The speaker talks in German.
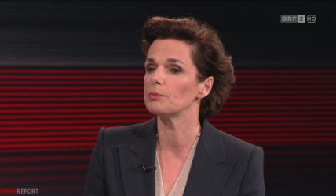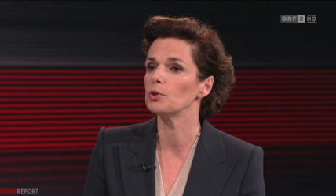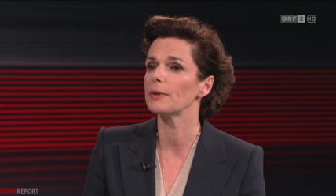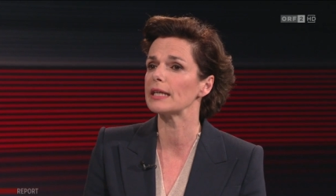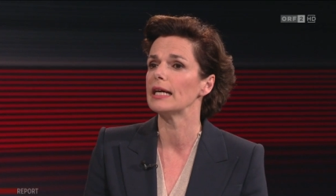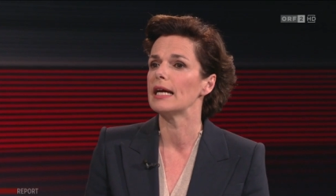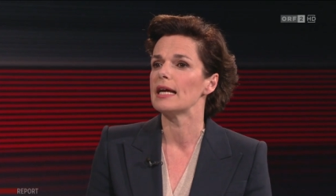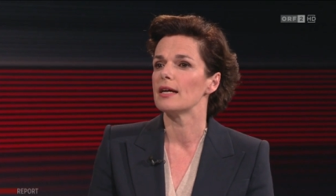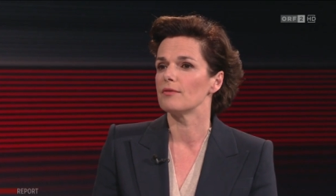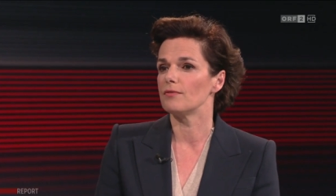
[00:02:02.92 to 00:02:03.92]
Übrigen,
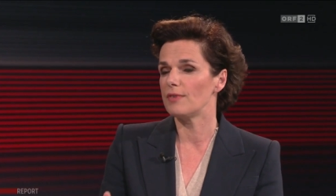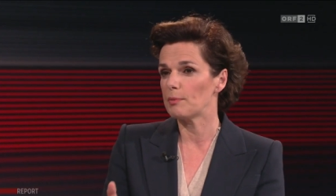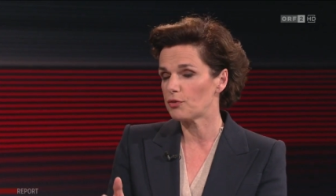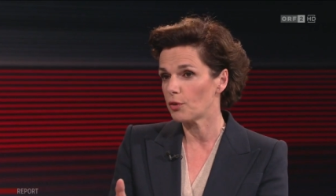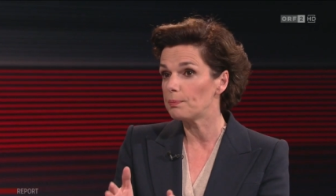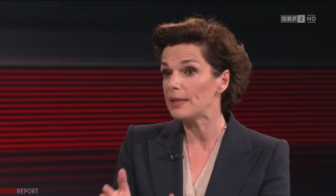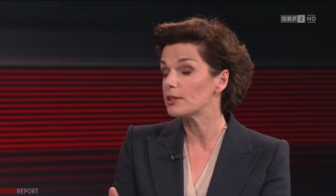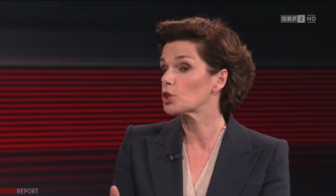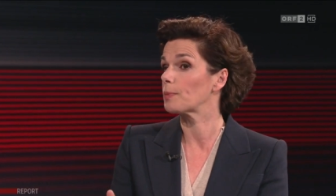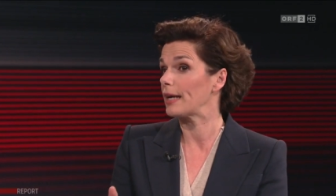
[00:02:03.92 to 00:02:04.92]
wenn wir vom
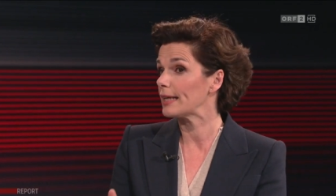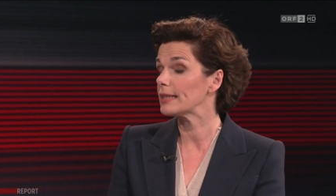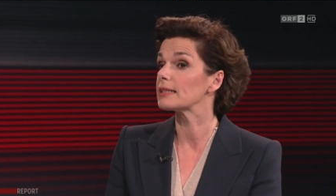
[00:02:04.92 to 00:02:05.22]
Bild sprechen,